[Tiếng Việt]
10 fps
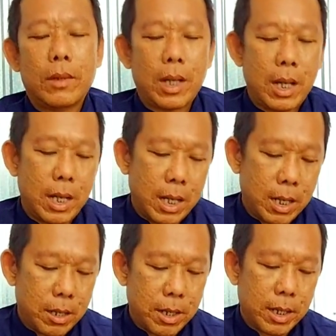cái
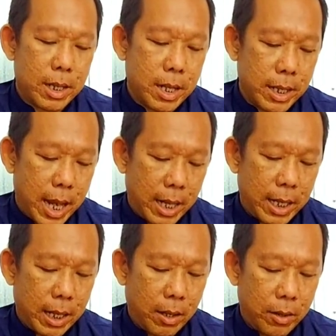à, nó rất đơn giản
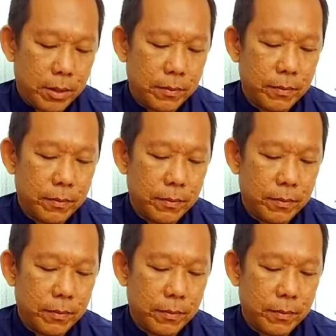vậy thôi